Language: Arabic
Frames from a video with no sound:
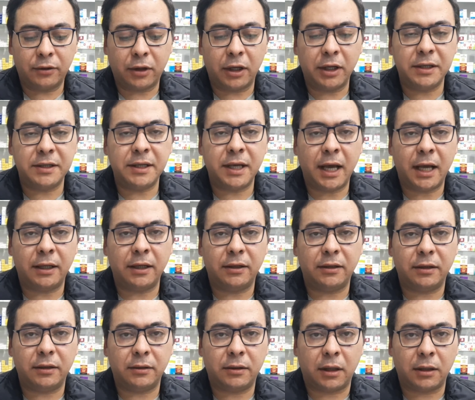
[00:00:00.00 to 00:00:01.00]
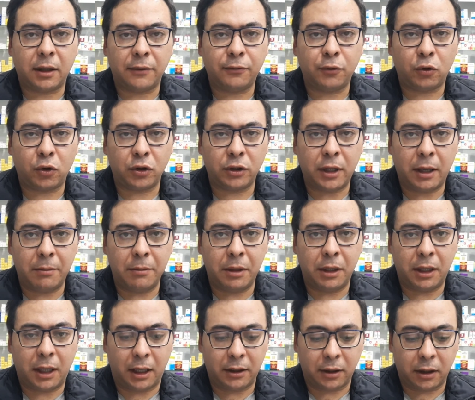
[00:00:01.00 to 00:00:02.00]
طريق زيادة تدفق الدم
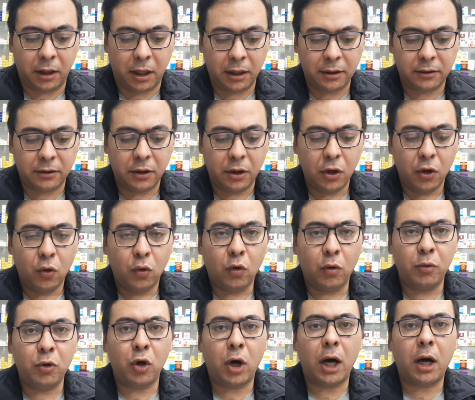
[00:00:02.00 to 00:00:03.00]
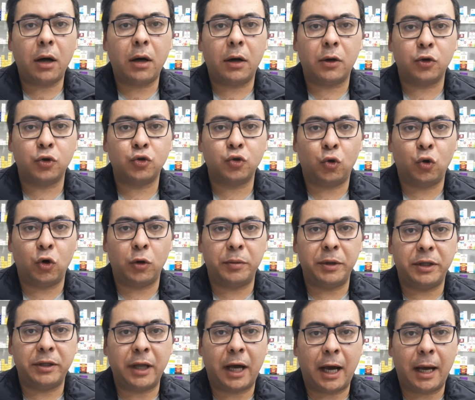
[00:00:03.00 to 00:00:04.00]
للعضلات وبيؤخر الشعور
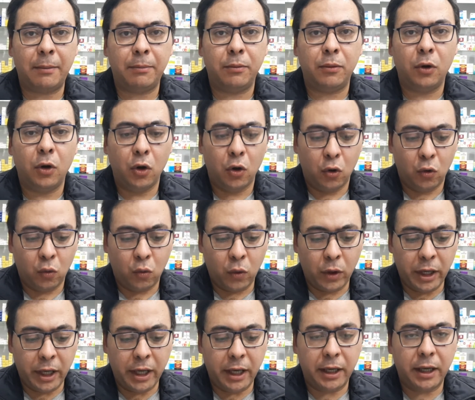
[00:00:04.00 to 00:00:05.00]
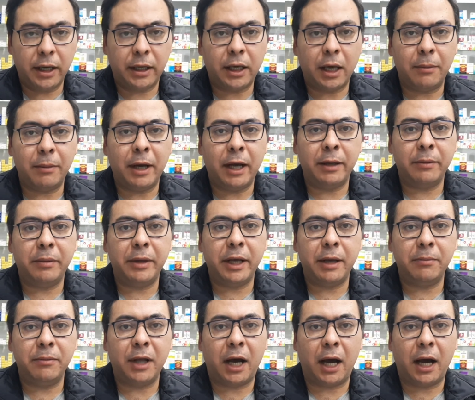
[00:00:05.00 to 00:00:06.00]
بالتعب وكمان
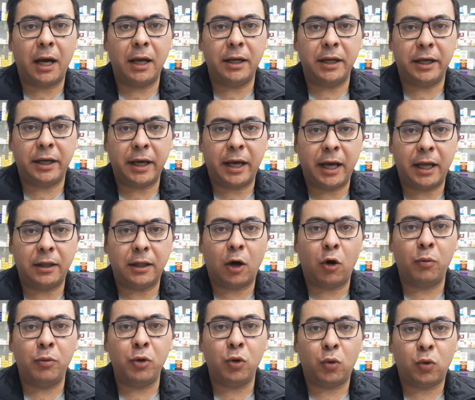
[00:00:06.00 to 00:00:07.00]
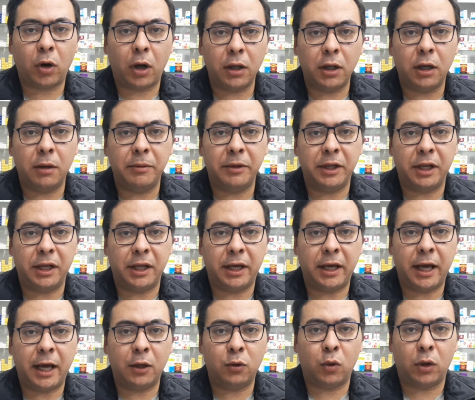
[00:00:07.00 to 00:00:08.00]
بيمنع الإجهاد أو بيقلل من
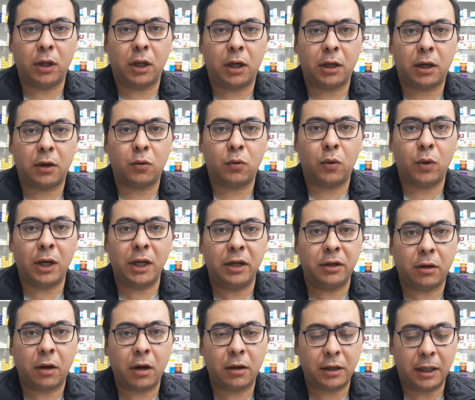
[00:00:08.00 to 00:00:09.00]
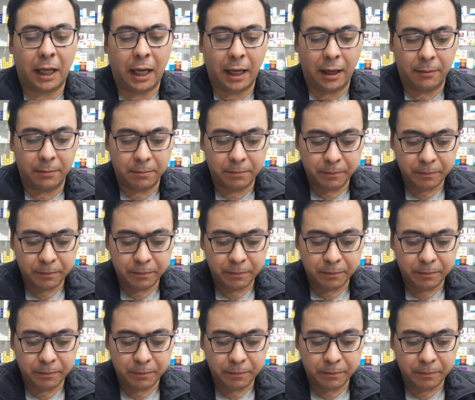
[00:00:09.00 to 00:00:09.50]
الإجهاد والأرق والإرهاق العام